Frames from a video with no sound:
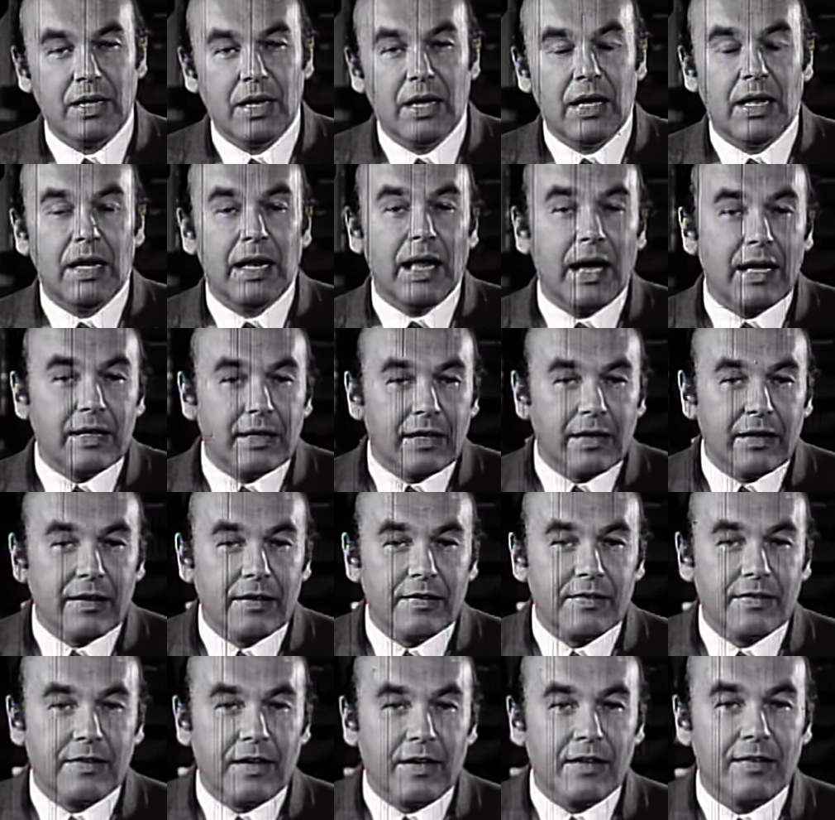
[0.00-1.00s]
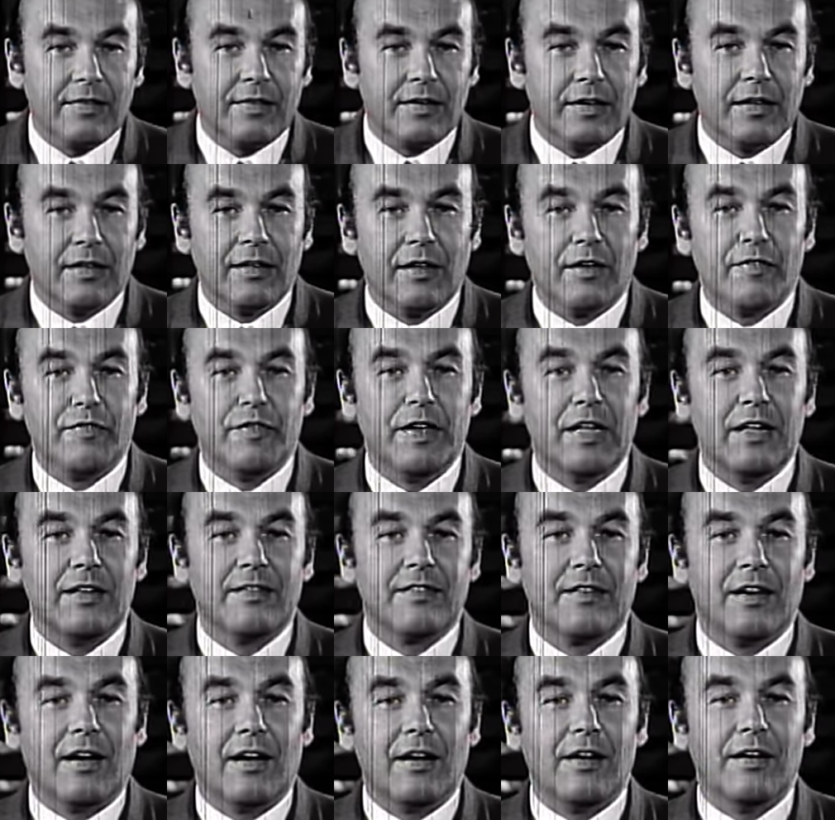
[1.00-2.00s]
Leider ist das in der
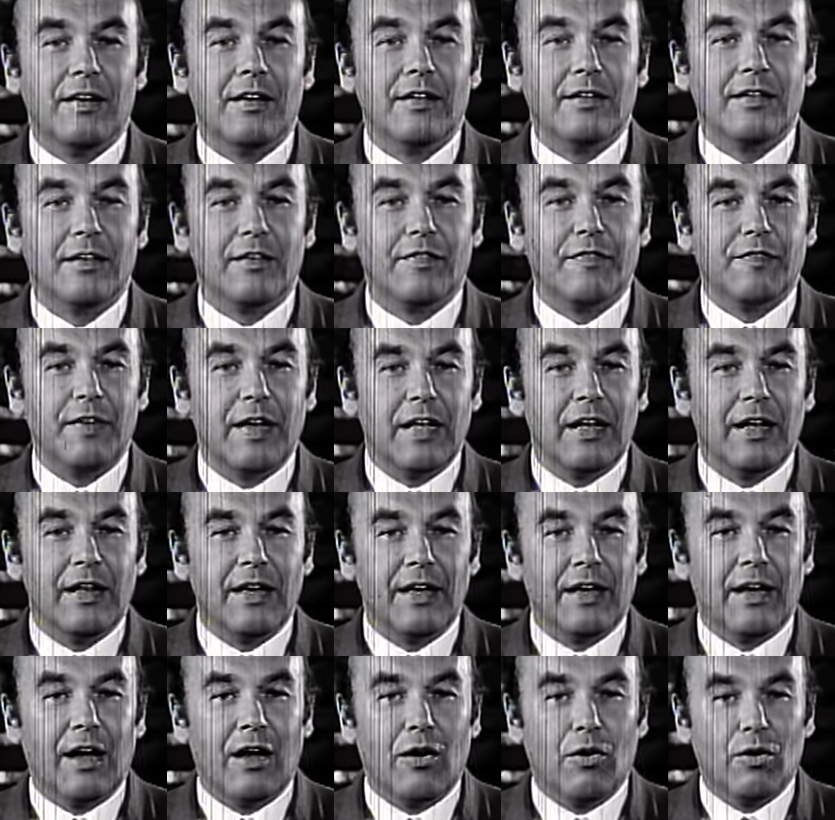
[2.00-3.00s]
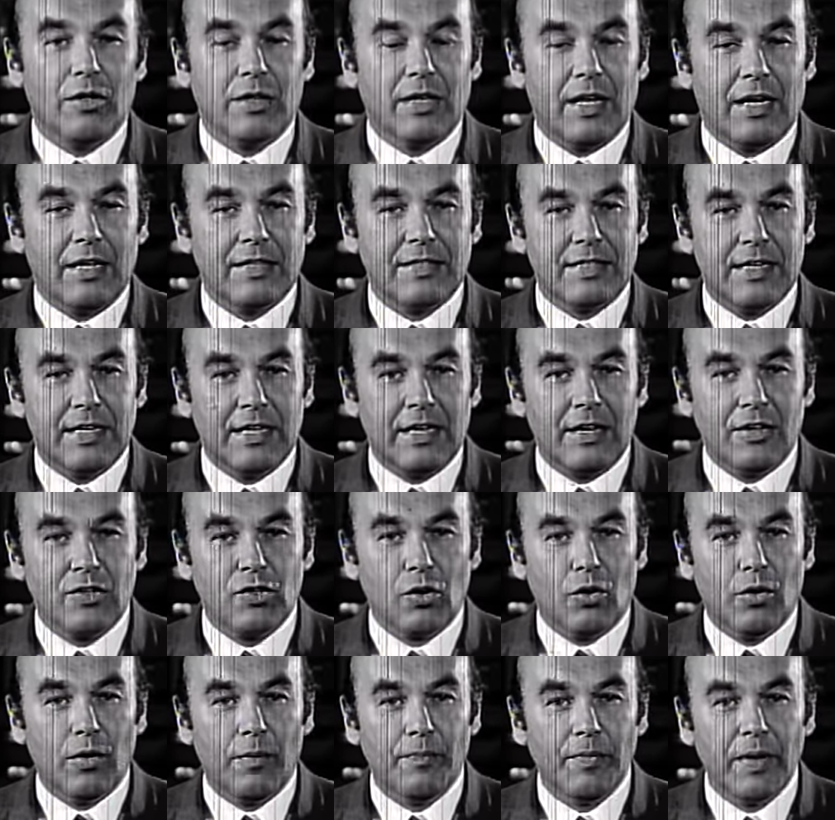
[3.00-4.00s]
Vielzahl der Fälle auch tatsächlich
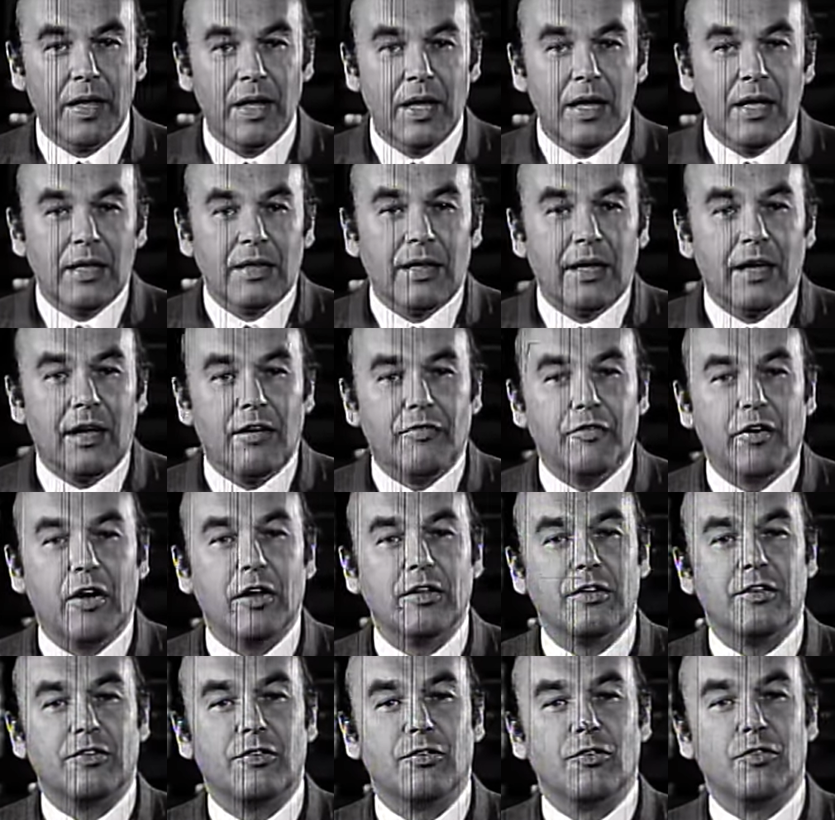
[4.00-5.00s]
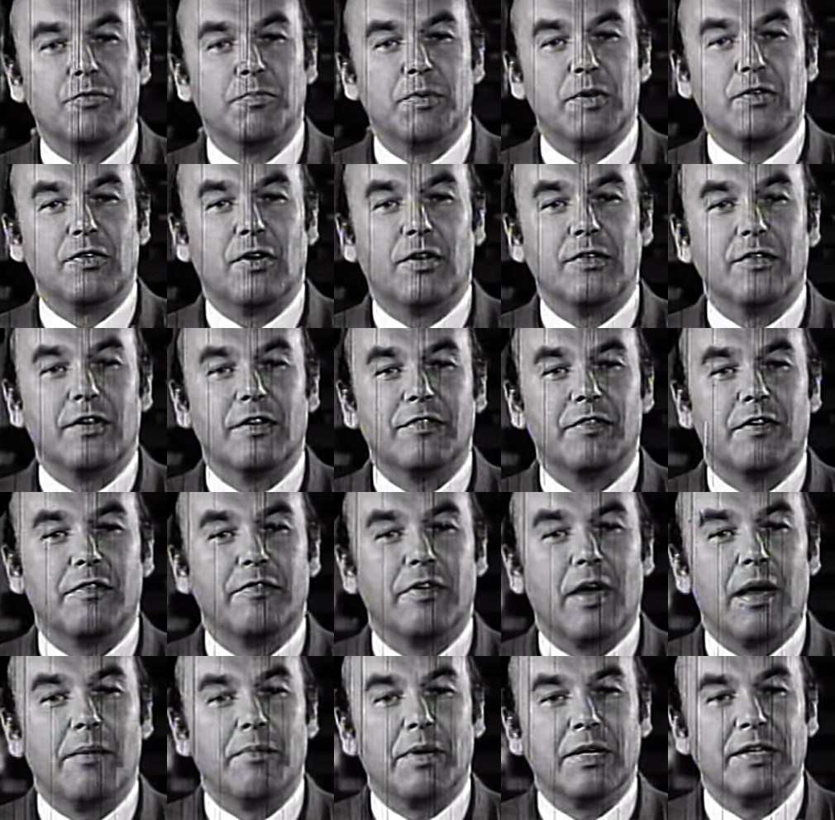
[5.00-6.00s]
so. Daher freut es uns besonders, wenn wir
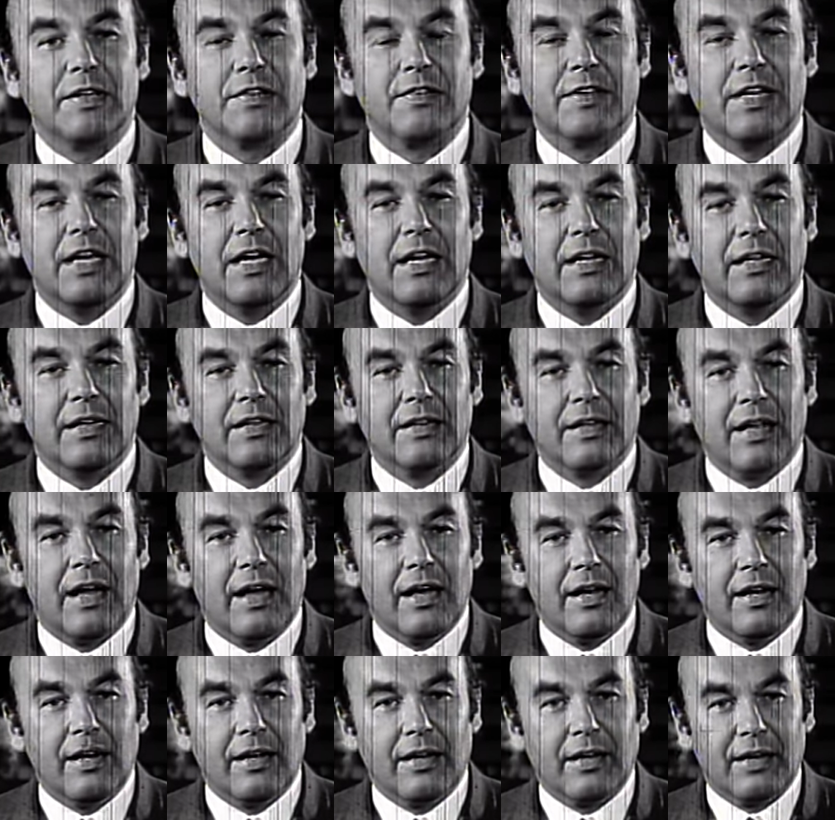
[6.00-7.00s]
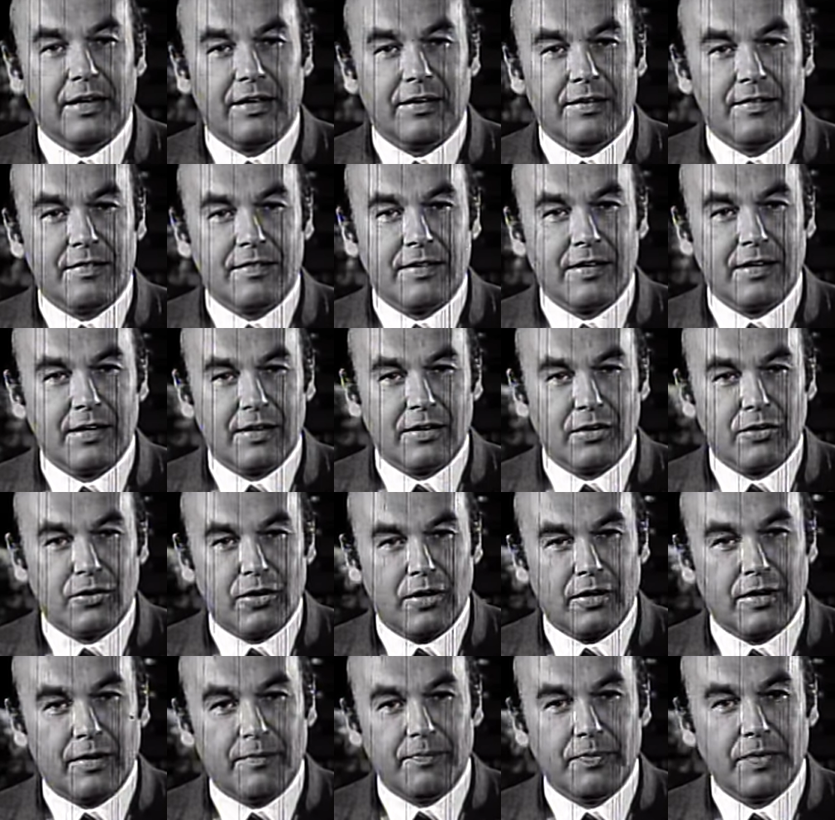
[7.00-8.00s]
einmal das Gegenteil registrieren
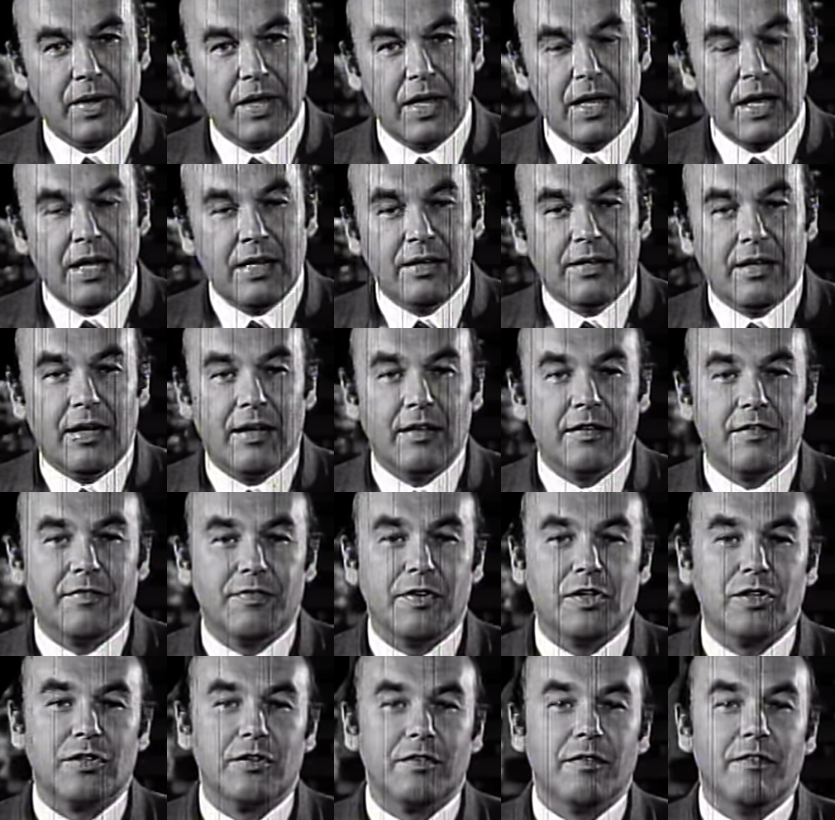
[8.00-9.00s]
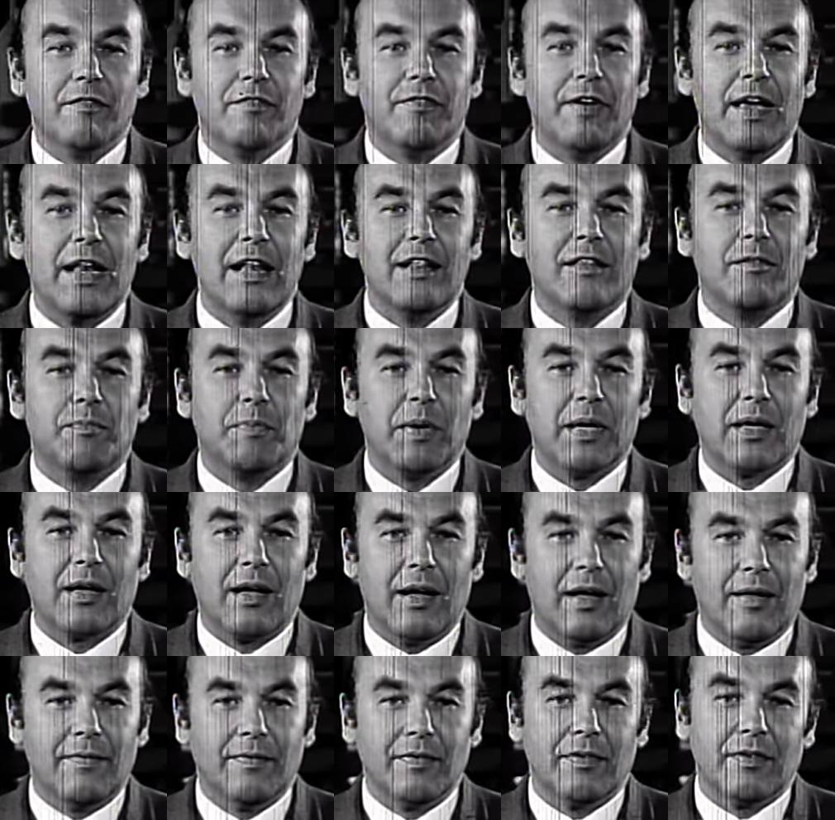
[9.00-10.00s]
können. Der inzwischen
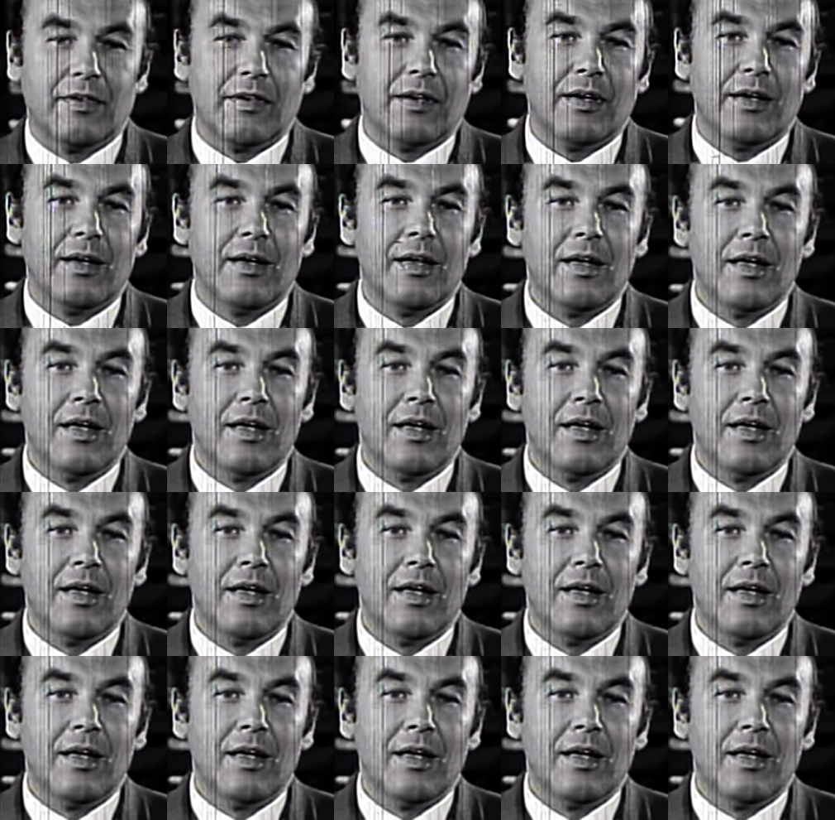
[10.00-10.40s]
weltbekannte